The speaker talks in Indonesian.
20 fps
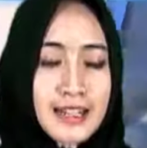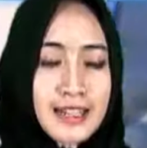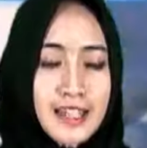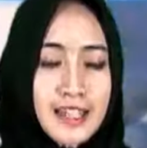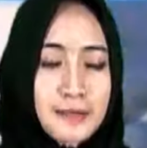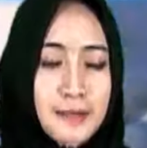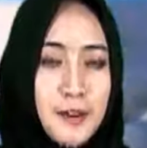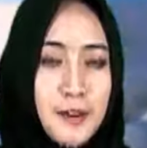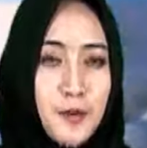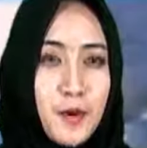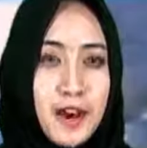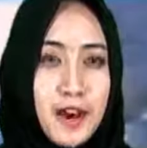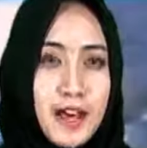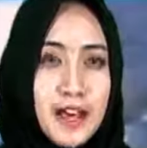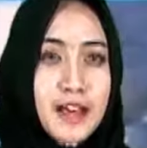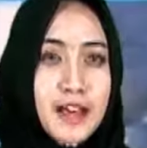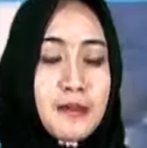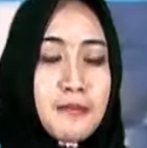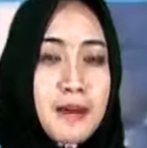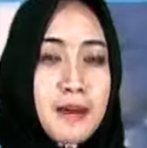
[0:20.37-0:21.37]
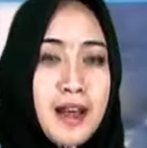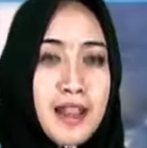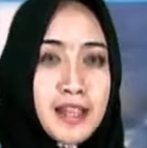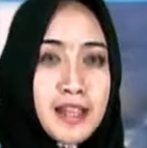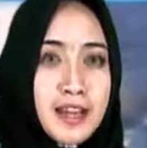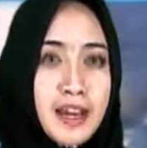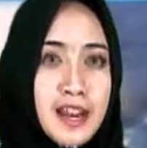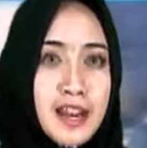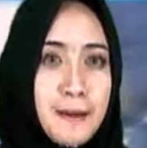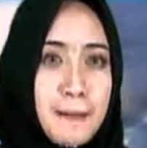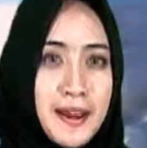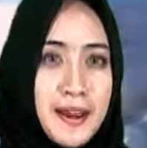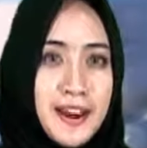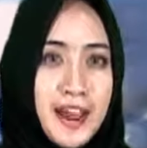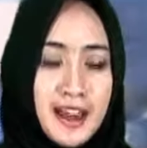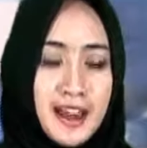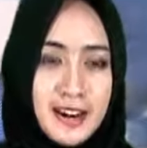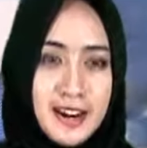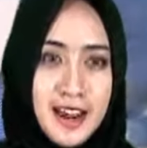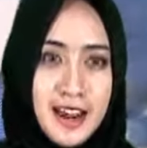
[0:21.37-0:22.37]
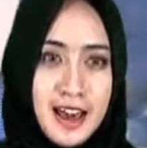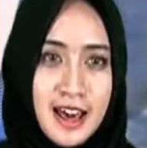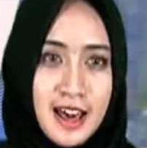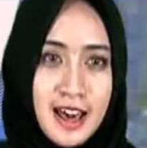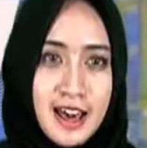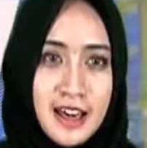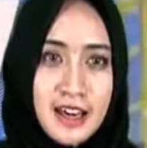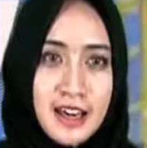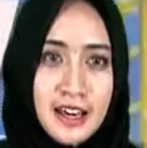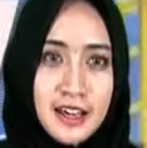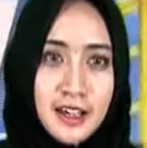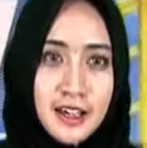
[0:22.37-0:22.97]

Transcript: Lintas Benua kembali ke hadapan Anda